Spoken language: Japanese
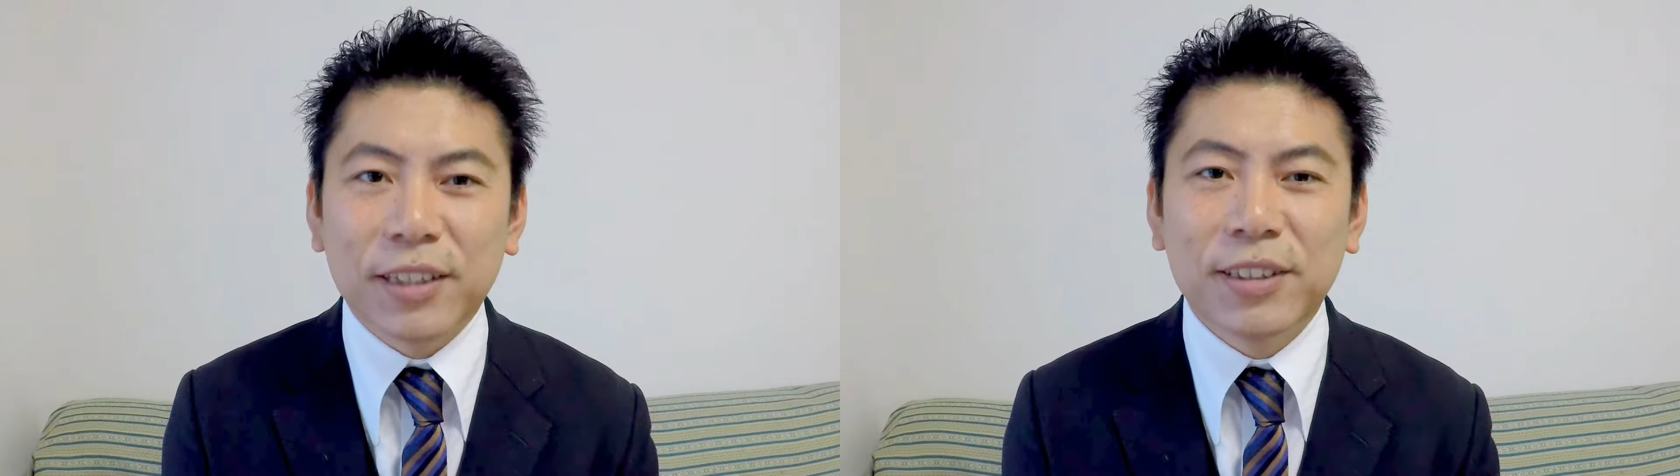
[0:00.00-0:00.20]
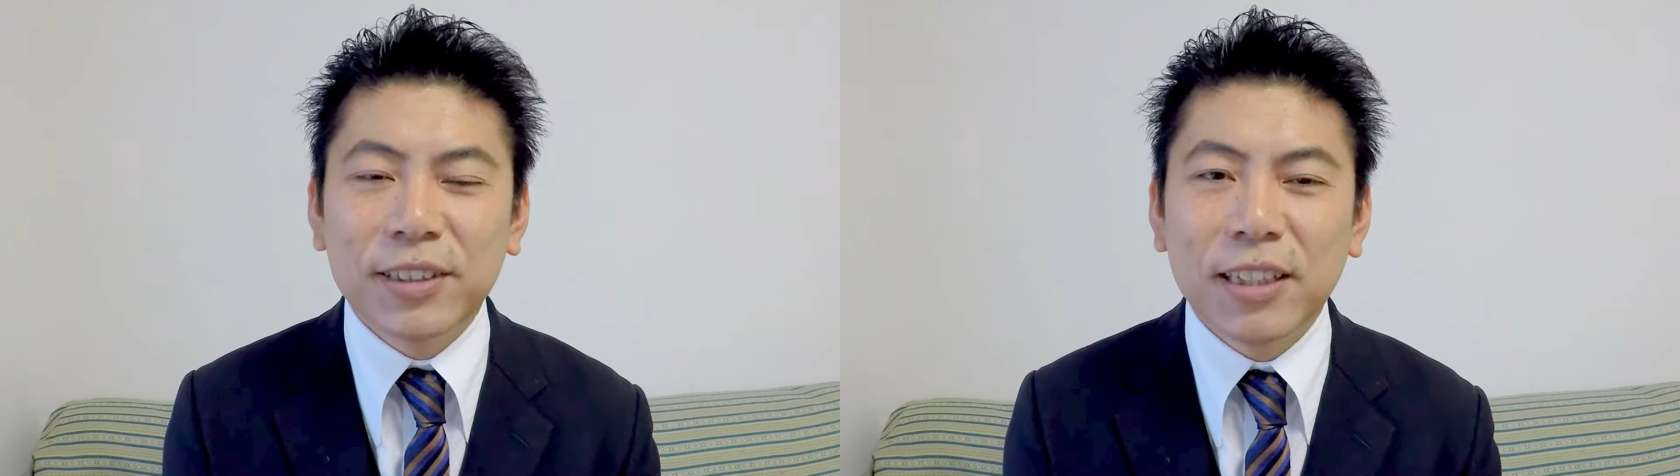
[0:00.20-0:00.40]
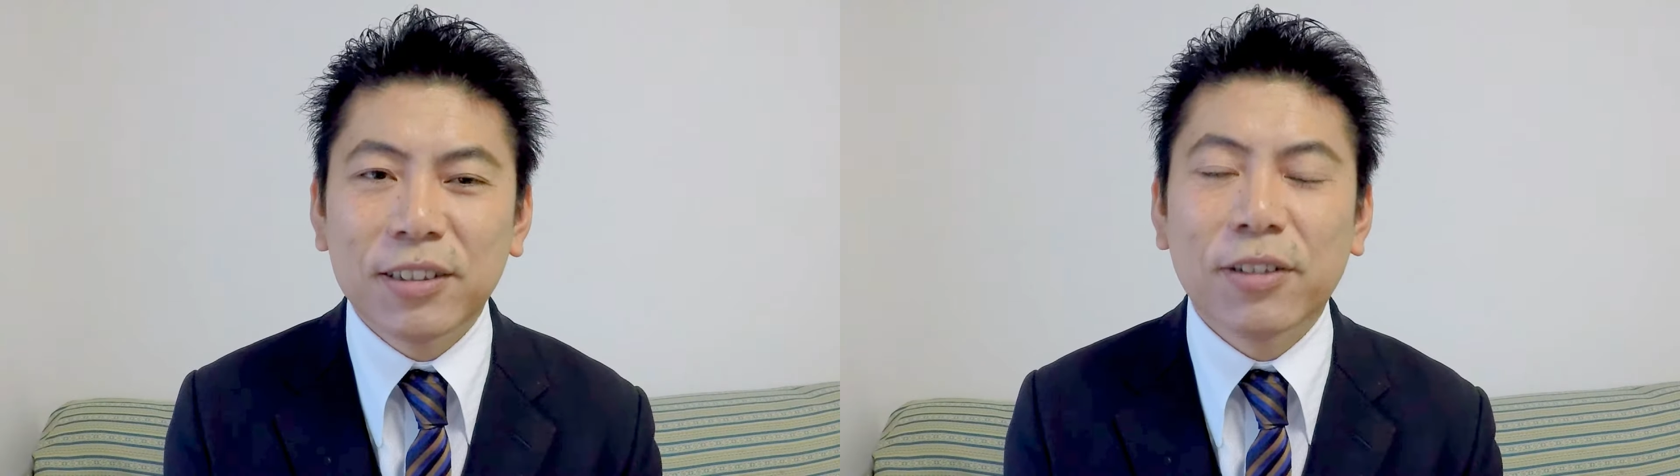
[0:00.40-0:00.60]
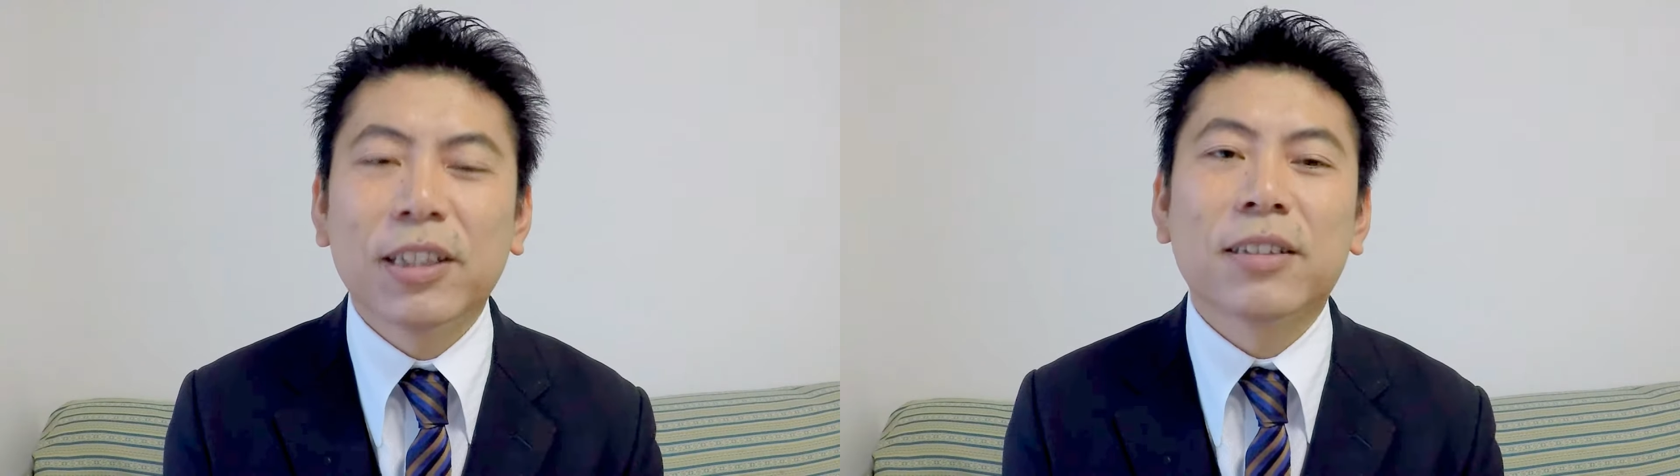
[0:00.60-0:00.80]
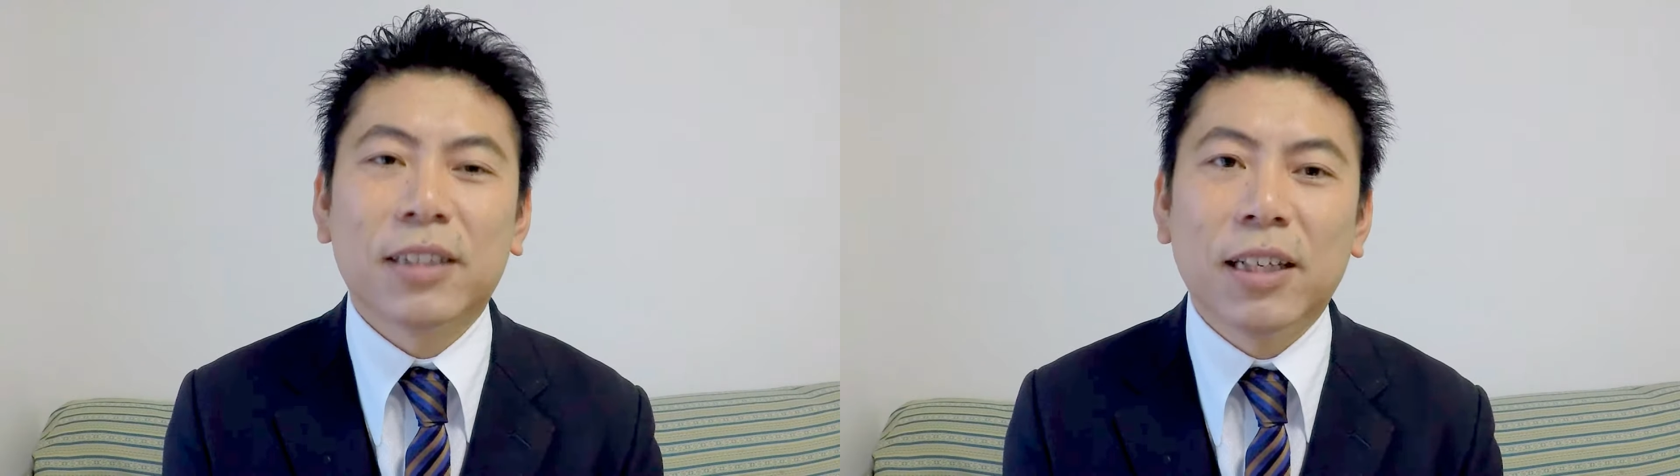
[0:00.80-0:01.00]
数学では
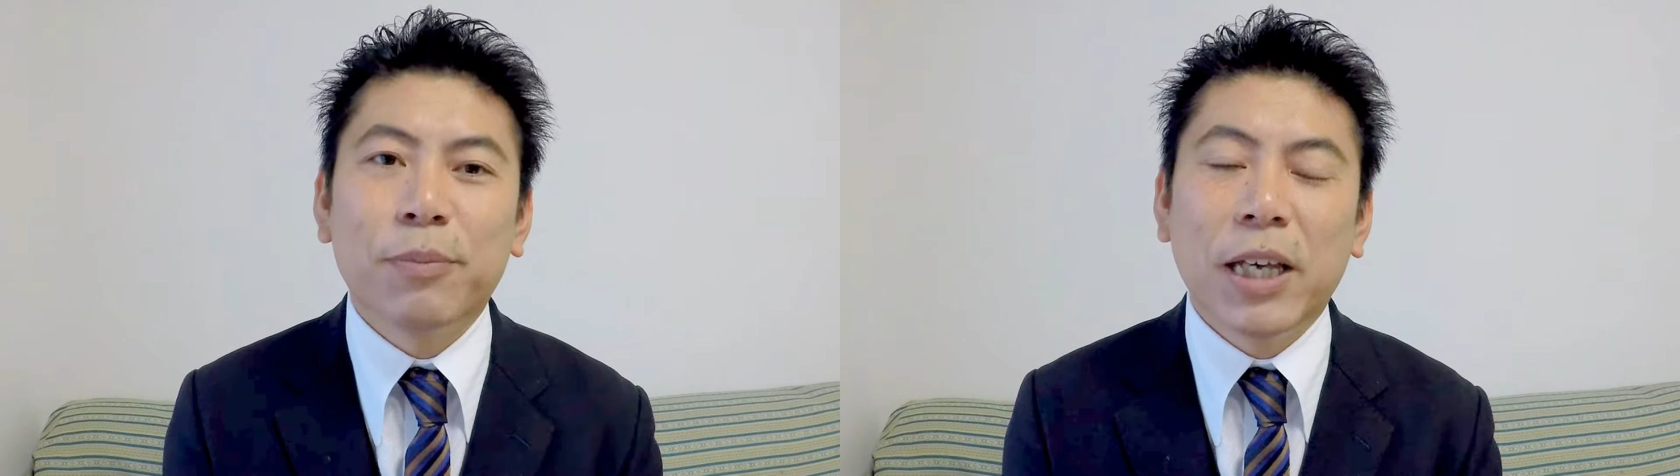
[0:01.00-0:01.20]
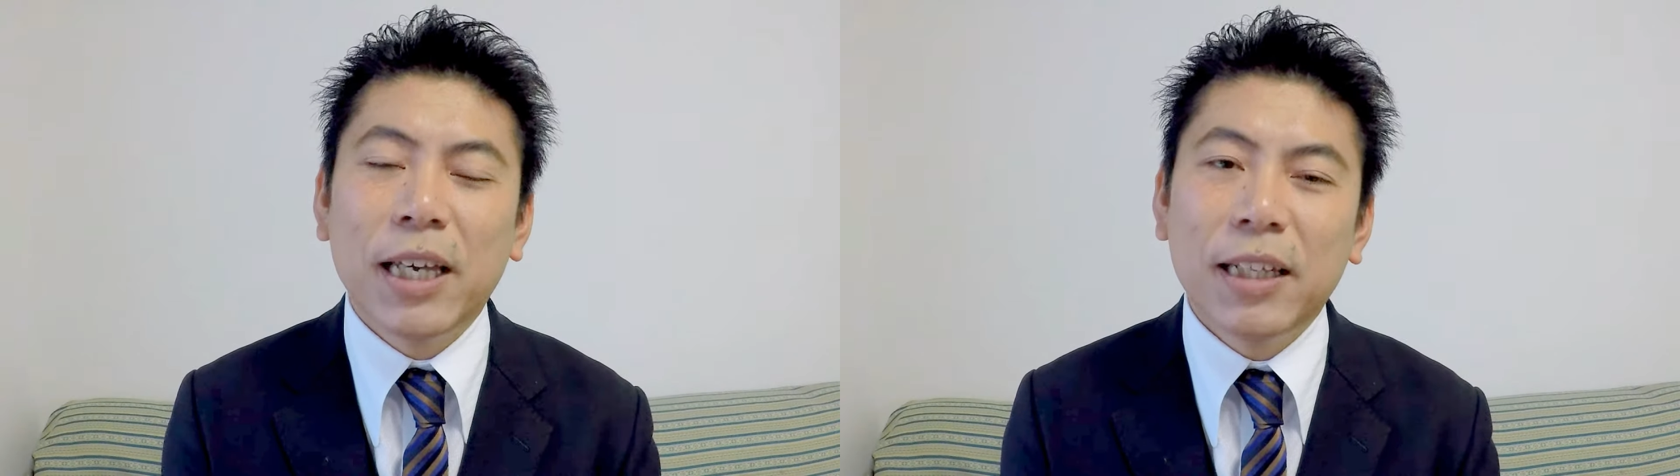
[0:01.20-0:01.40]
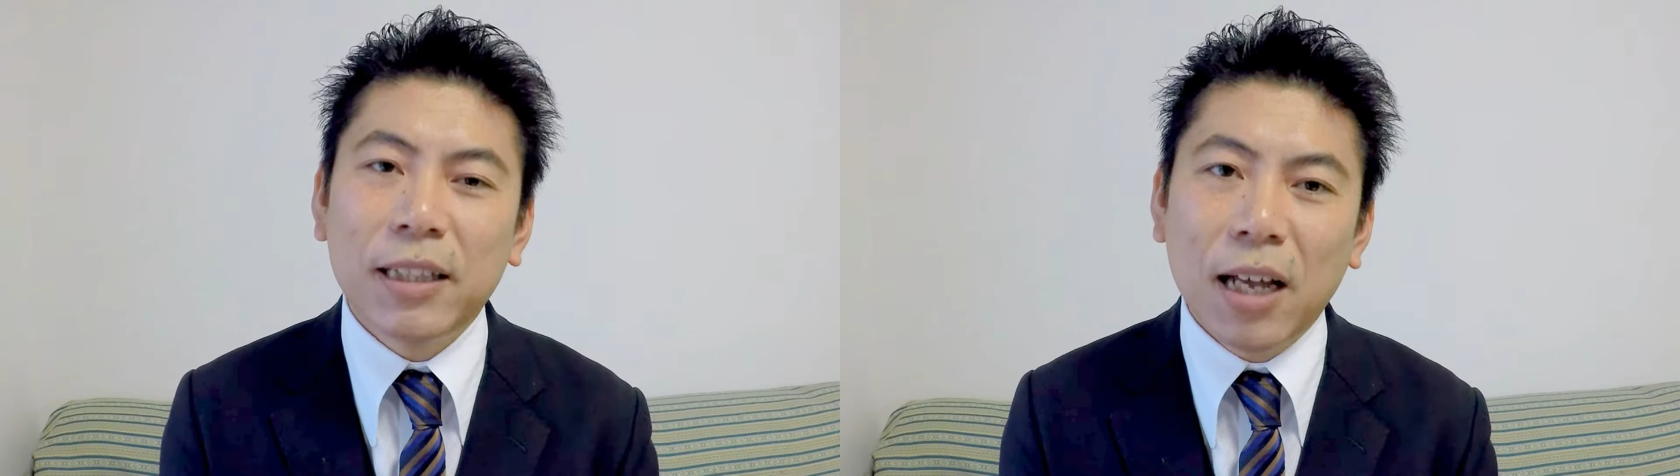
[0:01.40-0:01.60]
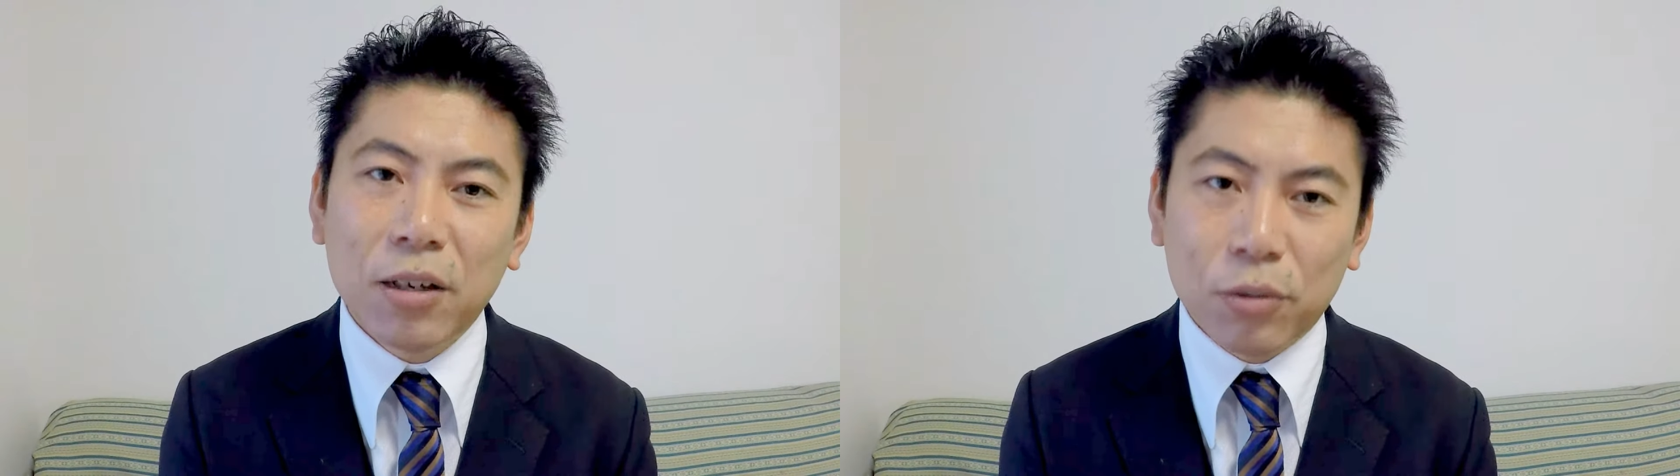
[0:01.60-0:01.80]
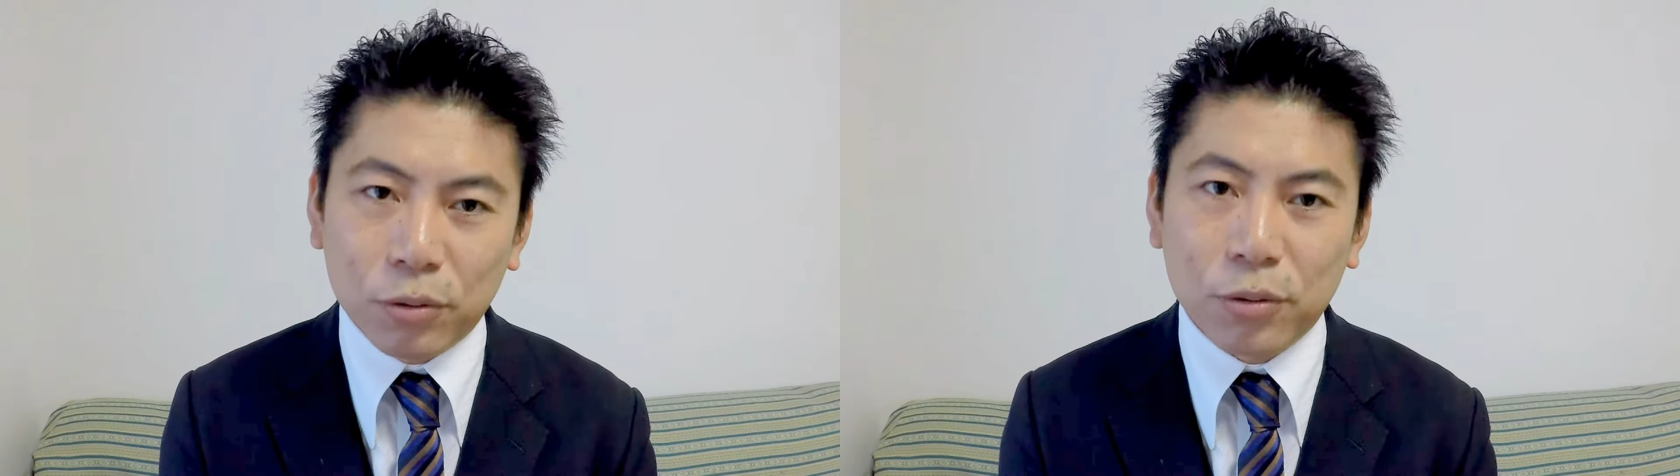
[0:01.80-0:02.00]
なくてやっぱ英
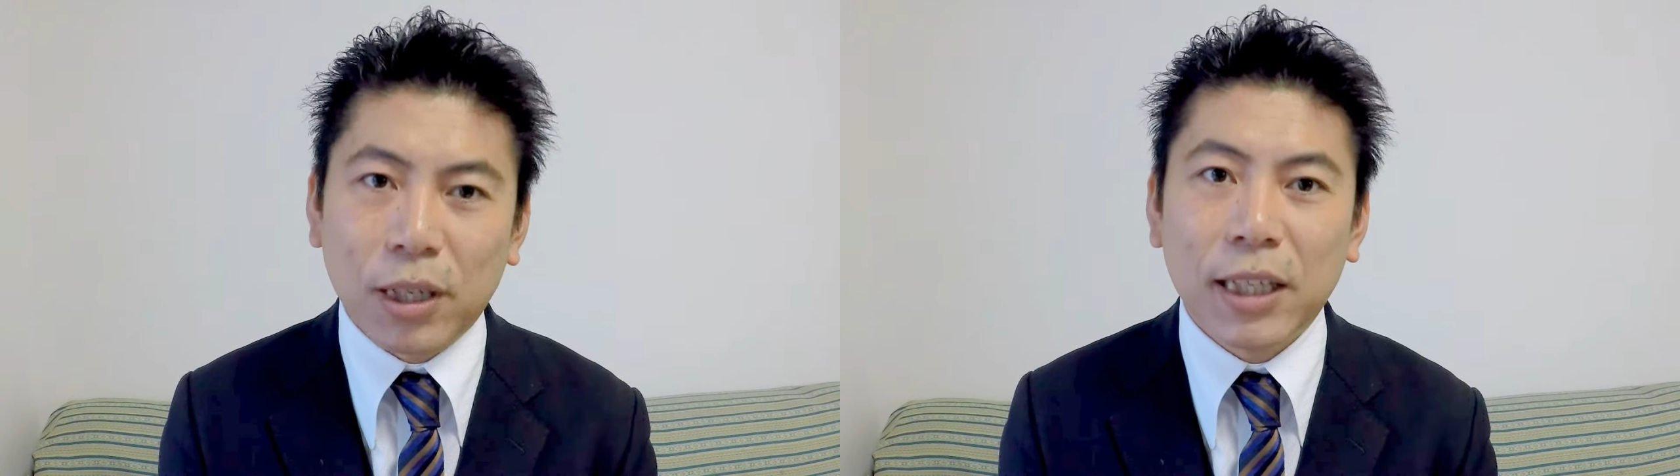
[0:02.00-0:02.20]
単語とか